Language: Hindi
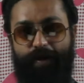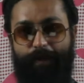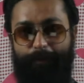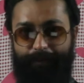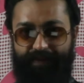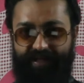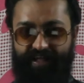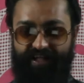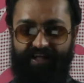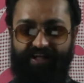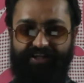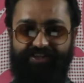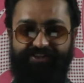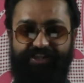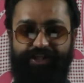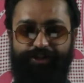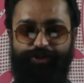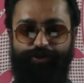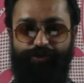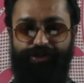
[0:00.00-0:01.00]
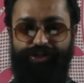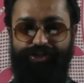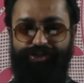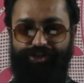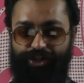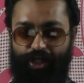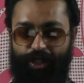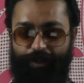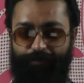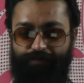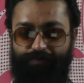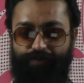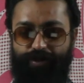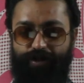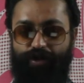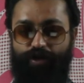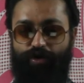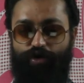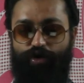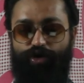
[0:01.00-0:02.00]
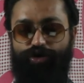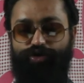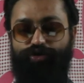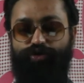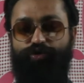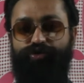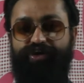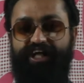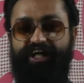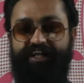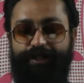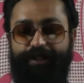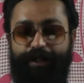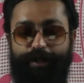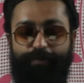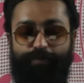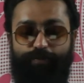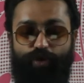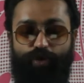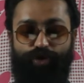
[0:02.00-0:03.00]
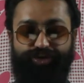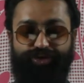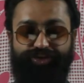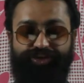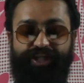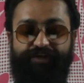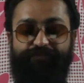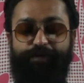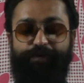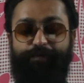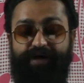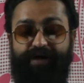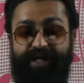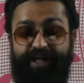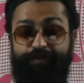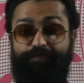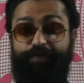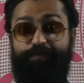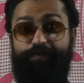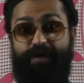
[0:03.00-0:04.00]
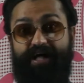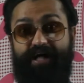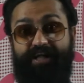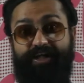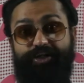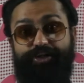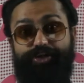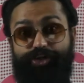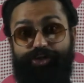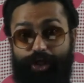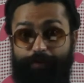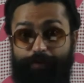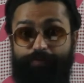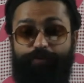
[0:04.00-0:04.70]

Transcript: पीरियड से जुड़ी शर्म औरतों के लिए मौत से भी बड़ी बीमारी शर्म